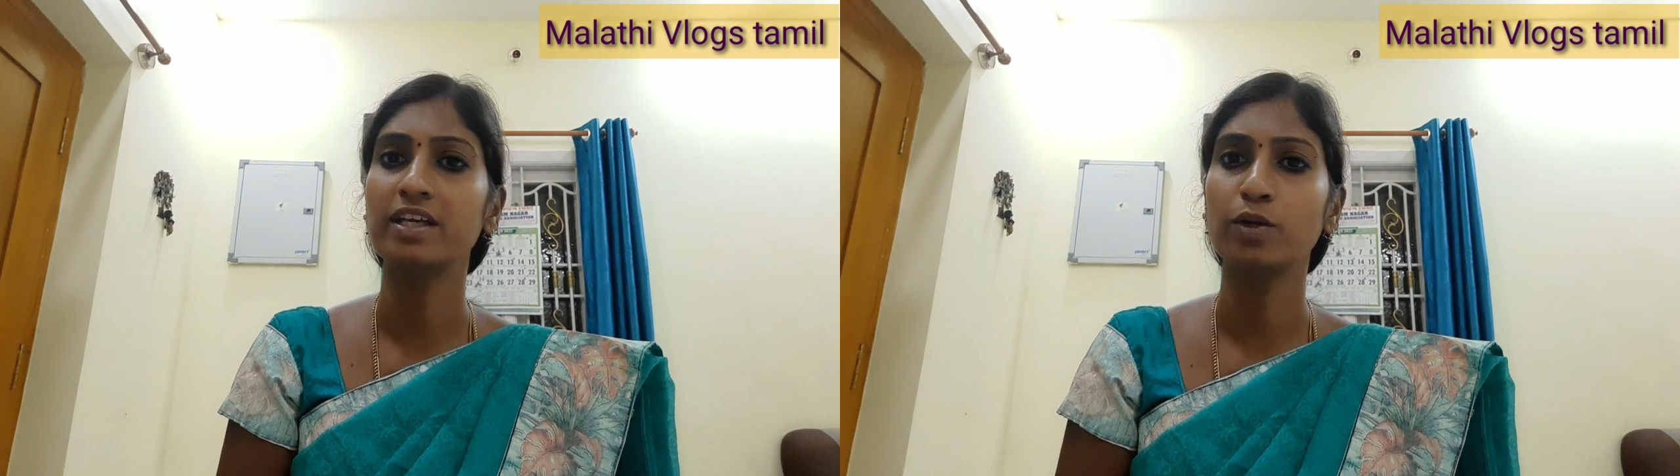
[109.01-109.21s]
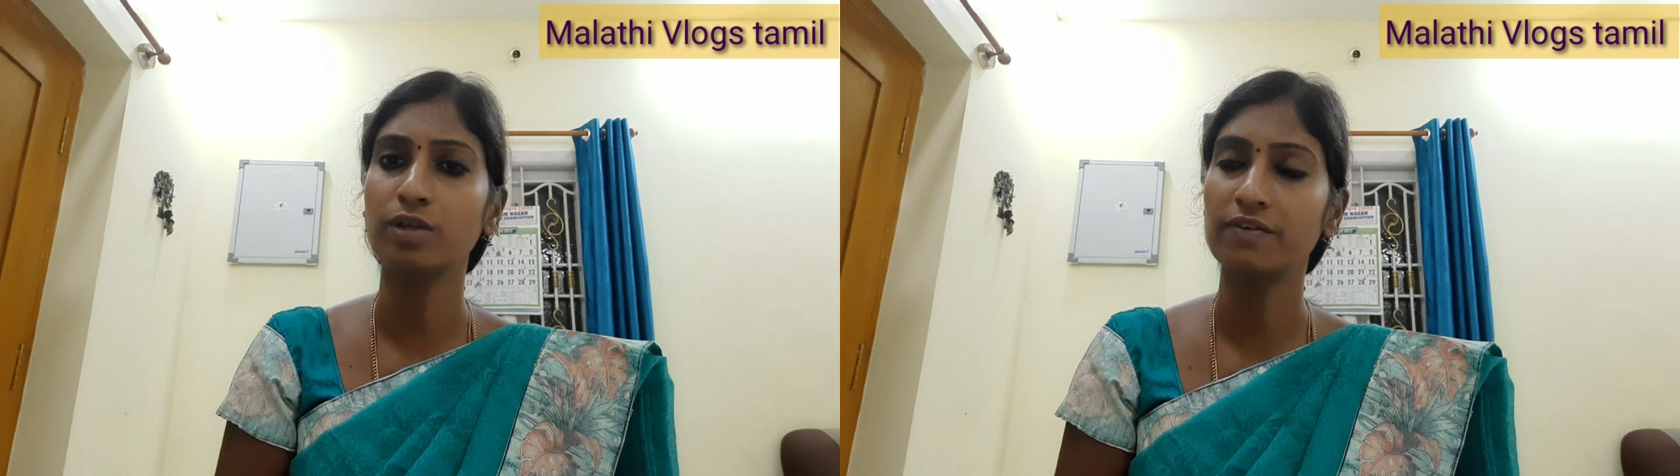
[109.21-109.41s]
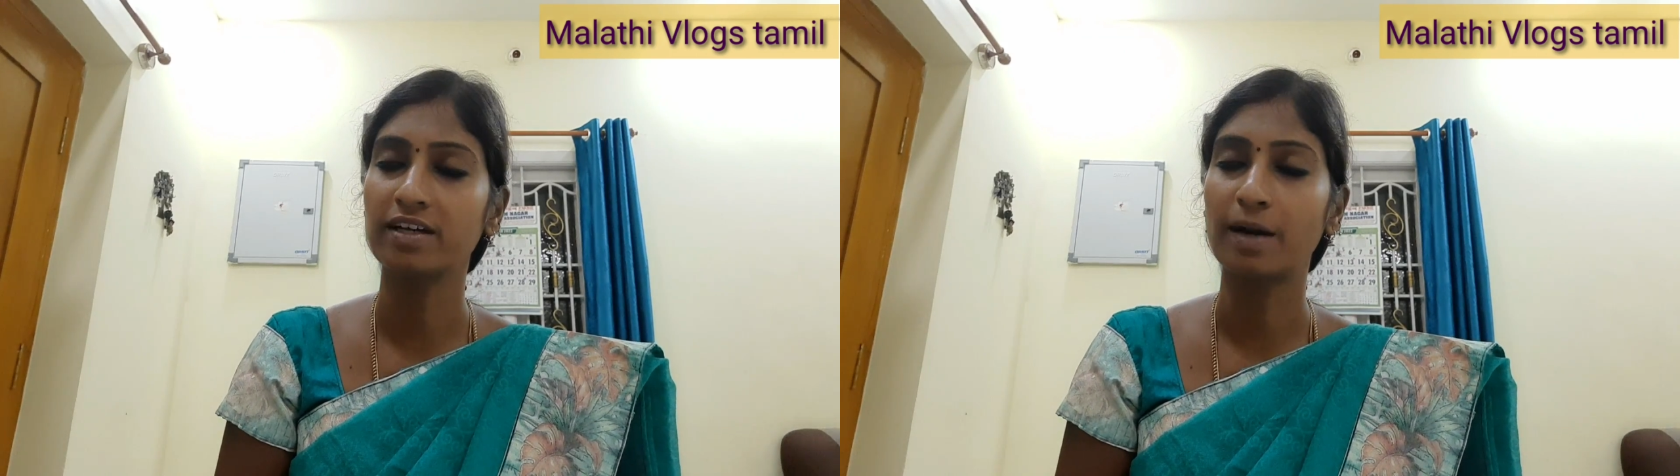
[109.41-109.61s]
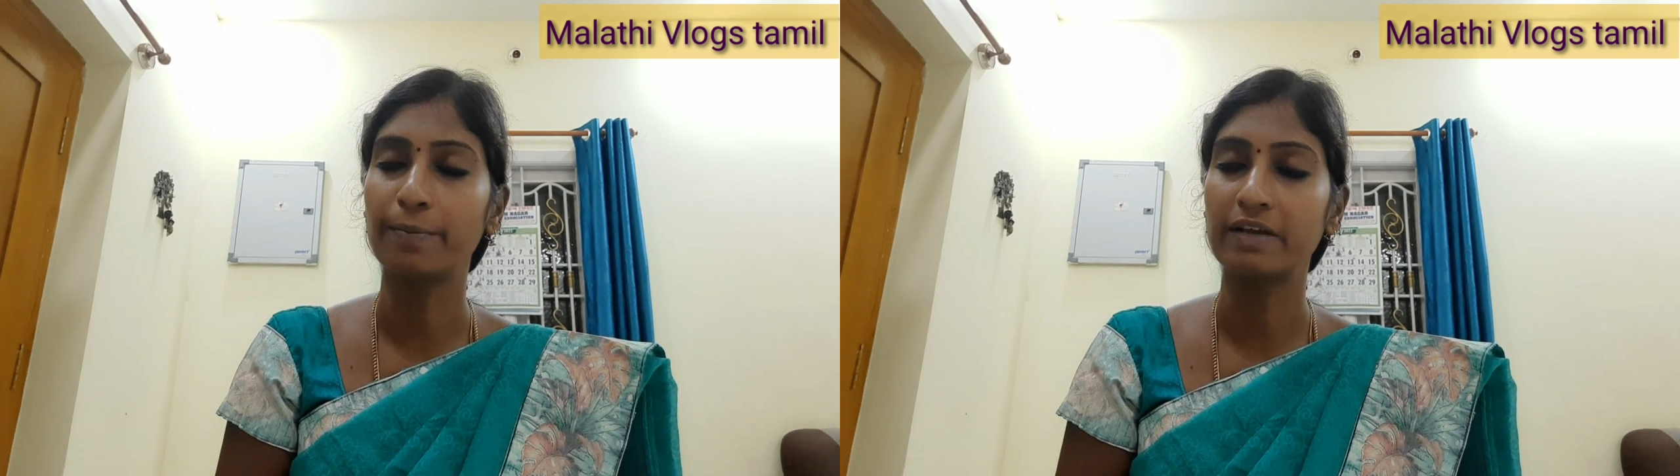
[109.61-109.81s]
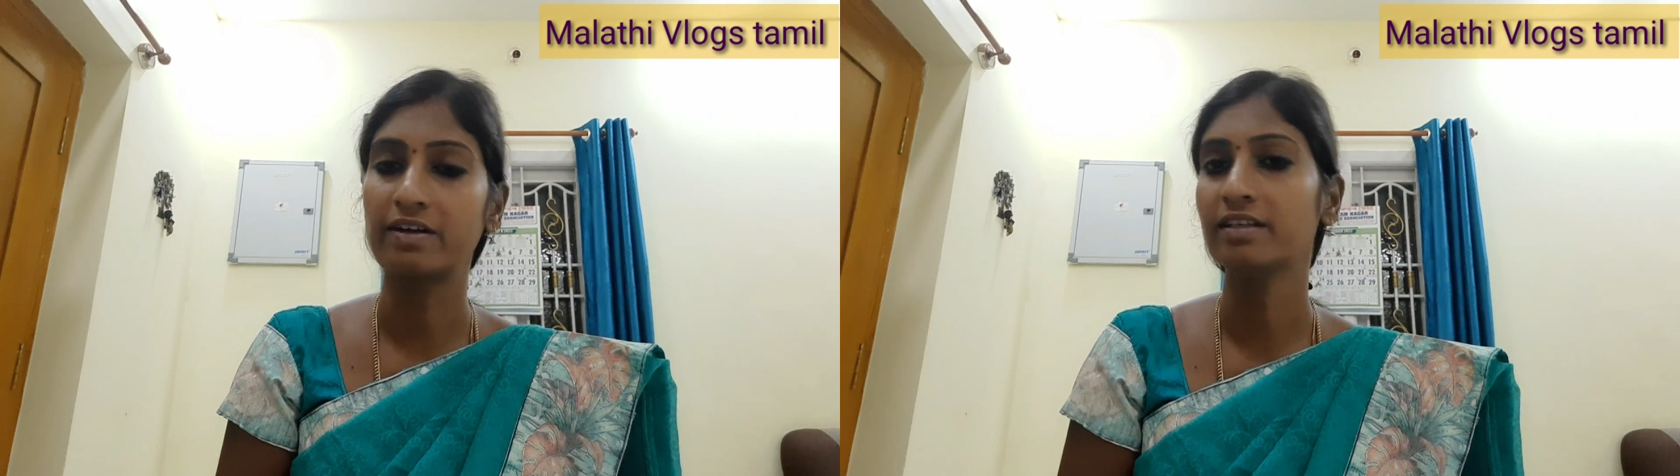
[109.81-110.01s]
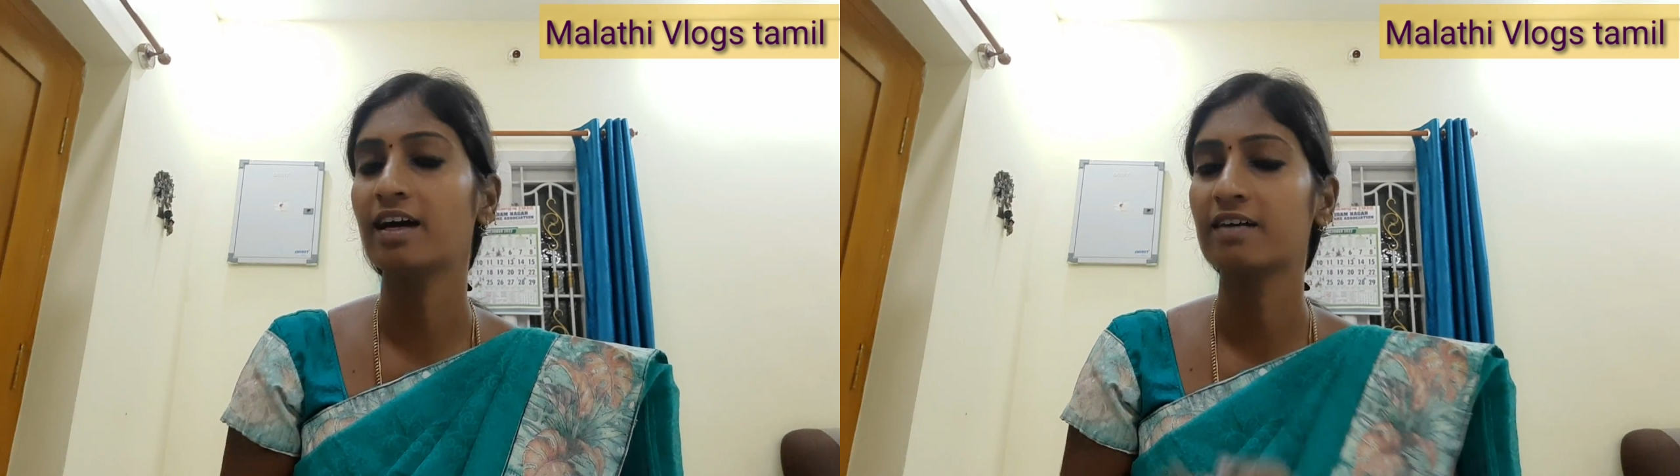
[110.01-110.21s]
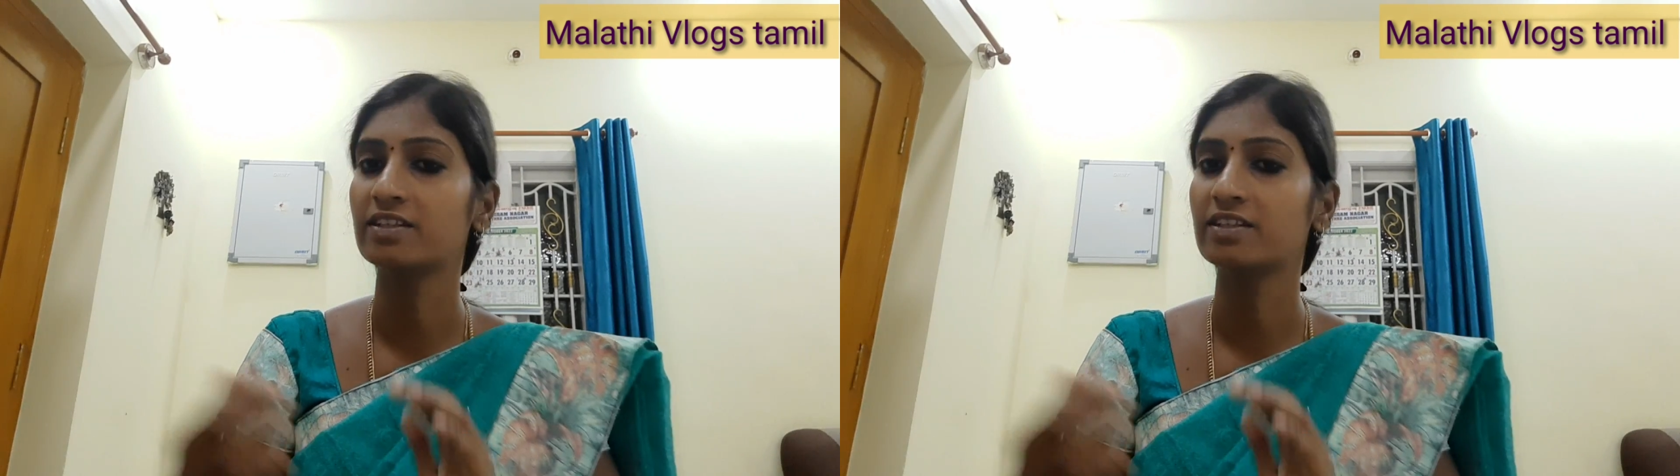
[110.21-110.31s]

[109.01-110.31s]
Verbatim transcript: யூனிலிவர் கம்பெனி வந்து நாங்கள்